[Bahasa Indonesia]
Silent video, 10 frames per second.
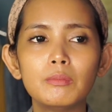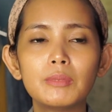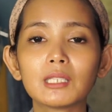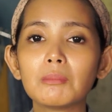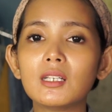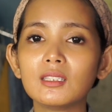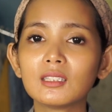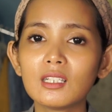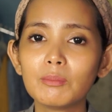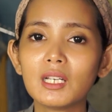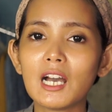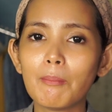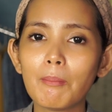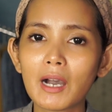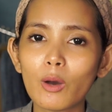berat badan kita lebih
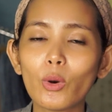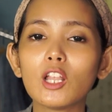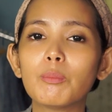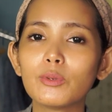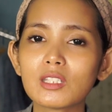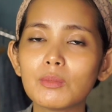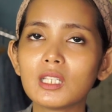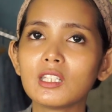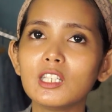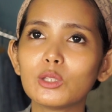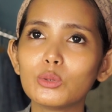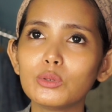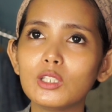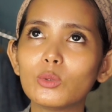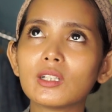nambah walaupun sebenarnya itu
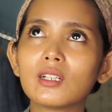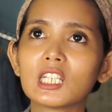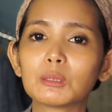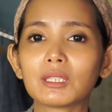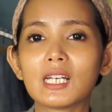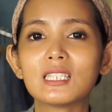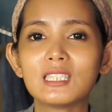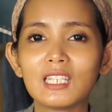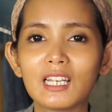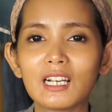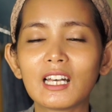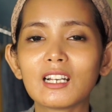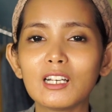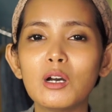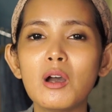di luar dari ekspektasi ya
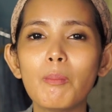karena